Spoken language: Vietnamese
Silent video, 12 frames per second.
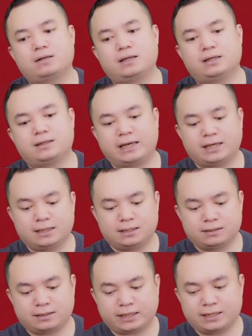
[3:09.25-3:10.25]
ngành
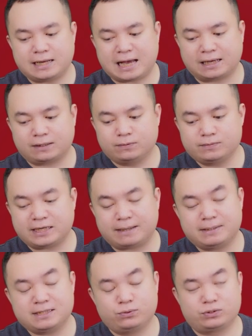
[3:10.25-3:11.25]
ngành ngân hàng cũng
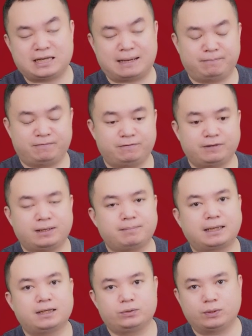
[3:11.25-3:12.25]
sẽ bị sụt giảm về
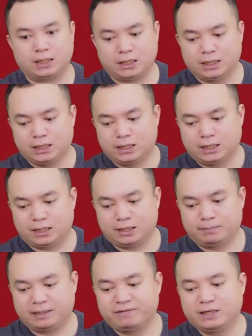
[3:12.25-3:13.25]
mặt lợi nhuận
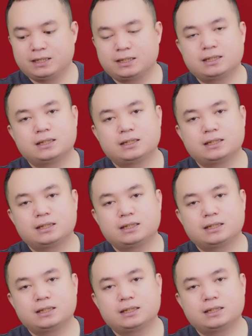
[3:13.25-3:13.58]
à, bởi vì